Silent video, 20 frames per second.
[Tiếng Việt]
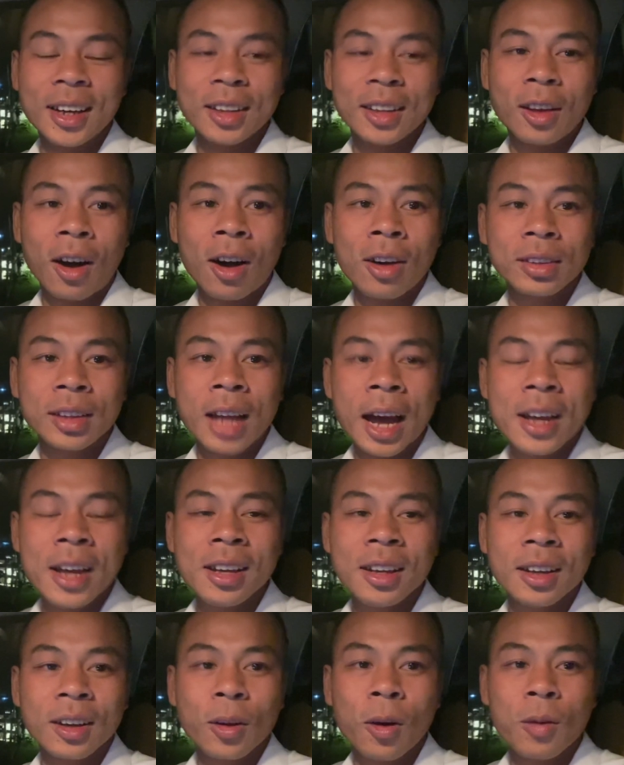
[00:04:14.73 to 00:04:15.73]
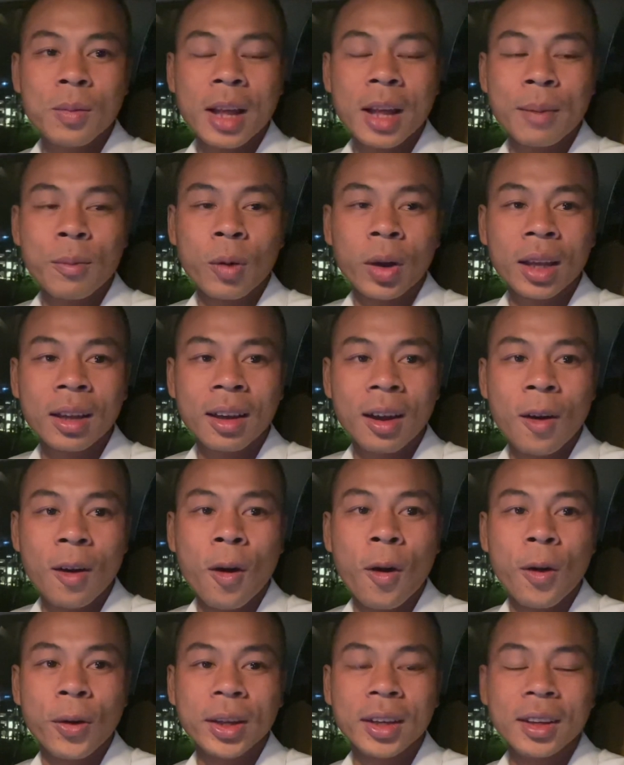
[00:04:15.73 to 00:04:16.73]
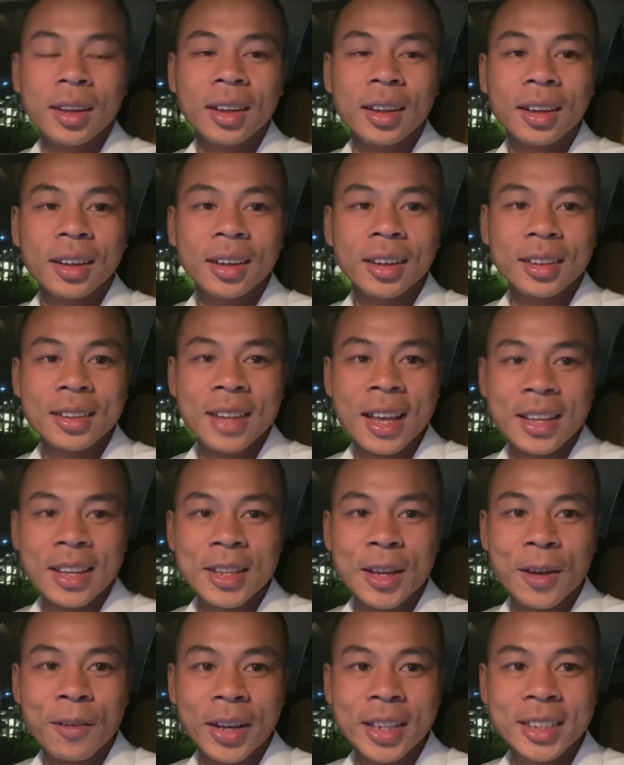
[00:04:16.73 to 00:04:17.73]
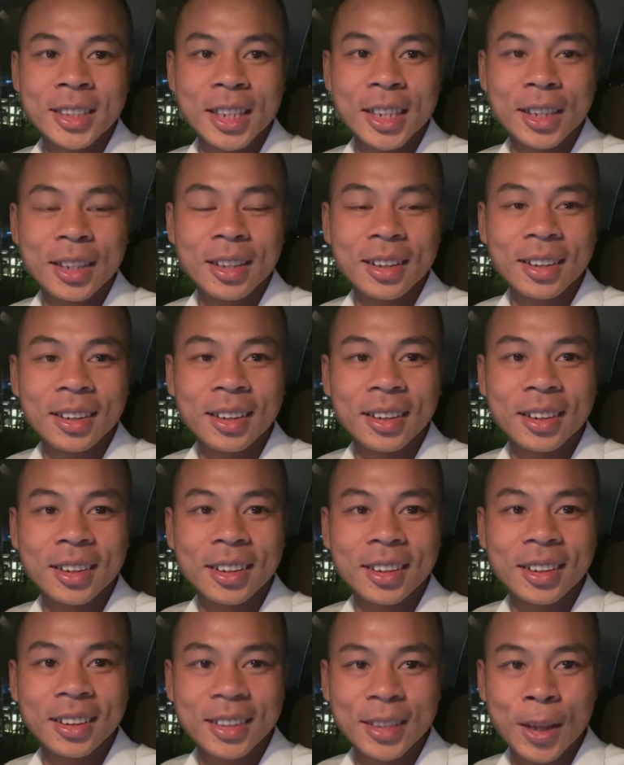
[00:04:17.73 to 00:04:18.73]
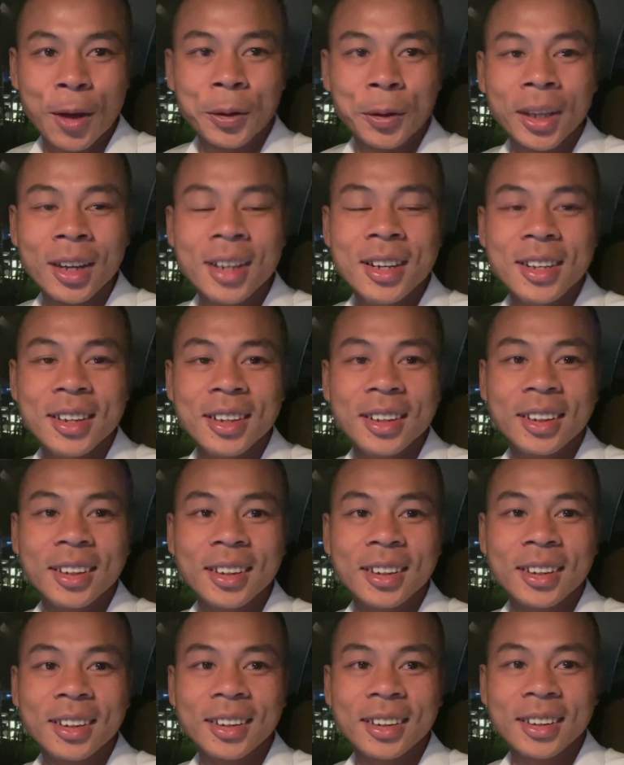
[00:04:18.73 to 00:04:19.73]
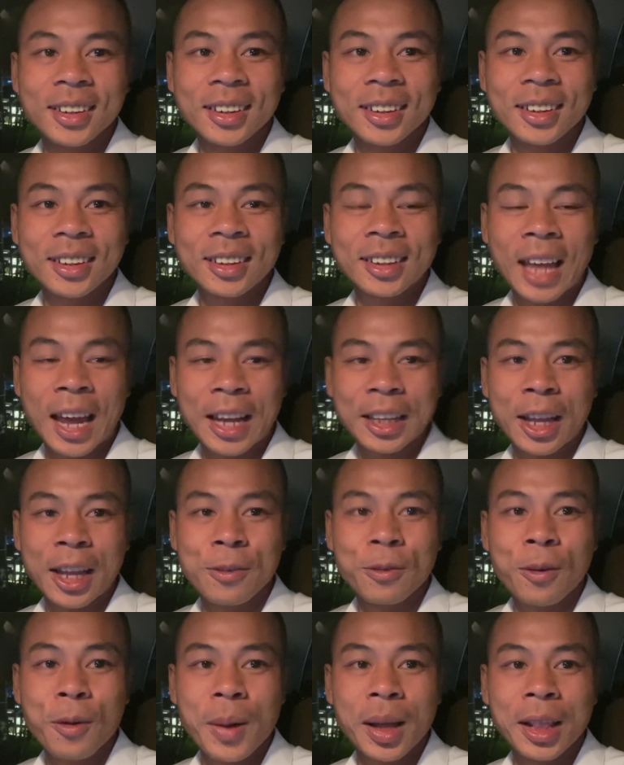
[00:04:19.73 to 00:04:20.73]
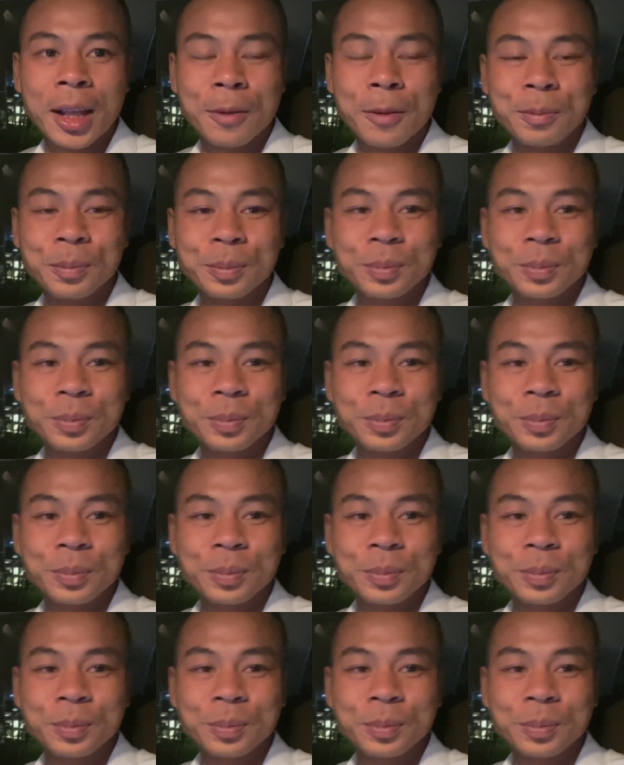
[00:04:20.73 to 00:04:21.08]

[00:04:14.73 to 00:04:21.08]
đó đây cũng là một cái cơ hội để nhiều anh chị đầu tư tại thành phố Bảo Lộc